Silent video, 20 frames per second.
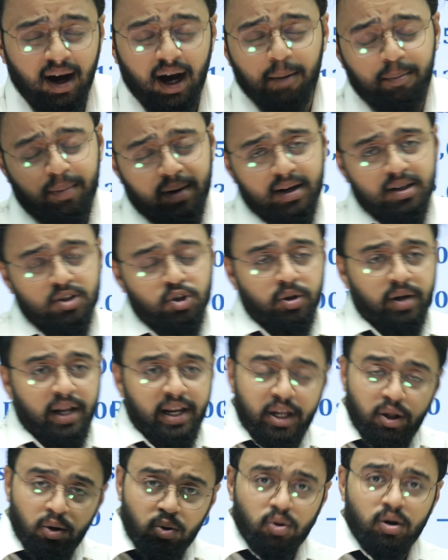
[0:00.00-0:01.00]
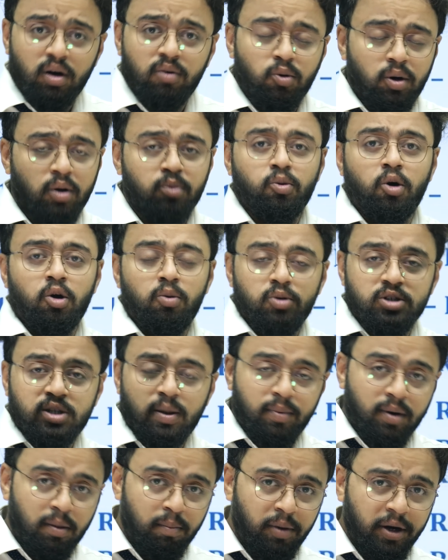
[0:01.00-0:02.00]
आपका जो टेन्यूर होगा वो
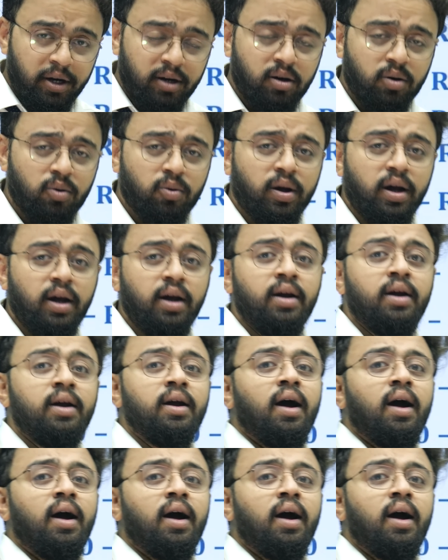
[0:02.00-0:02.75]
ऑलमोस्ट आप कंप्लीट करोगे